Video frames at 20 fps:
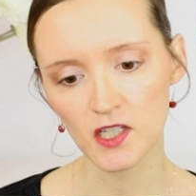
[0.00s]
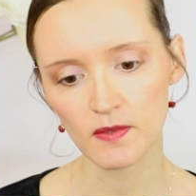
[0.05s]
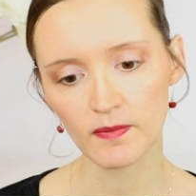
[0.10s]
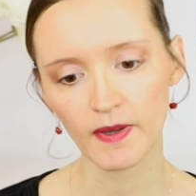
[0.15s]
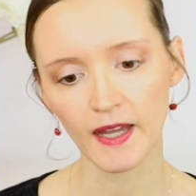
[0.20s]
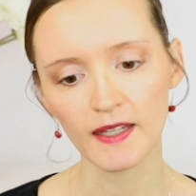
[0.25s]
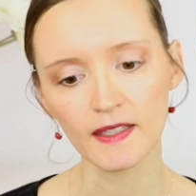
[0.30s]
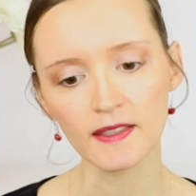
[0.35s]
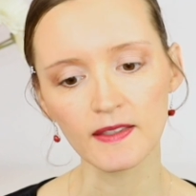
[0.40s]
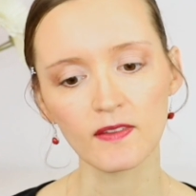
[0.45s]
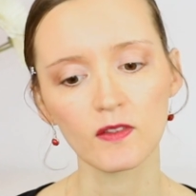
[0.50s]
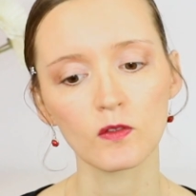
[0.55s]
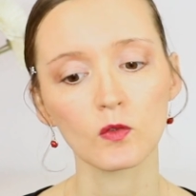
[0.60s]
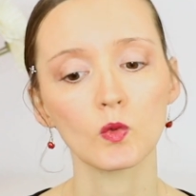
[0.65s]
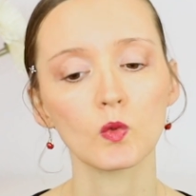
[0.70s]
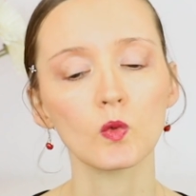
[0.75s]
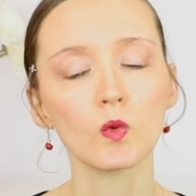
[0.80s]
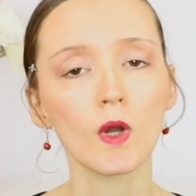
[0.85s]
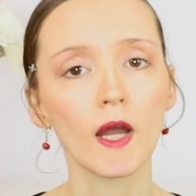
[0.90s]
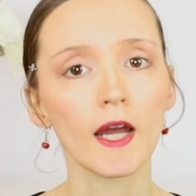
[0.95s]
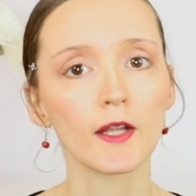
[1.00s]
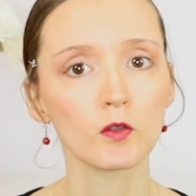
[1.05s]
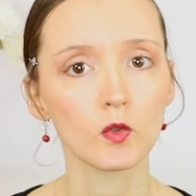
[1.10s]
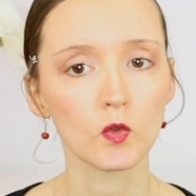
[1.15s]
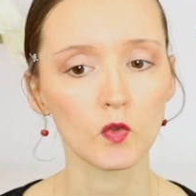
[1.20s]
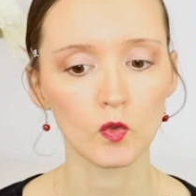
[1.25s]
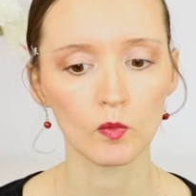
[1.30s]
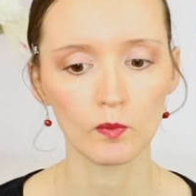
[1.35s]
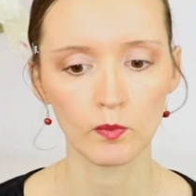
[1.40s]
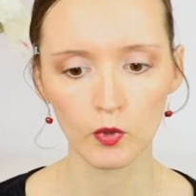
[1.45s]
Schweiz.
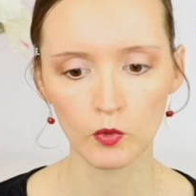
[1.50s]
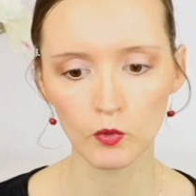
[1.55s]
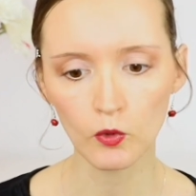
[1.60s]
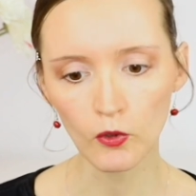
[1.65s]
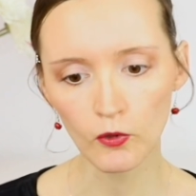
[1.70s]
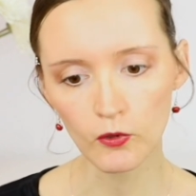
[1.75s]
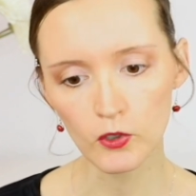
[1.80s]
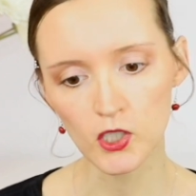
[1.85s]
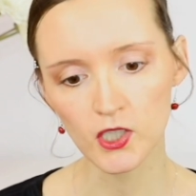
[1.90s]
Uranus und Pluto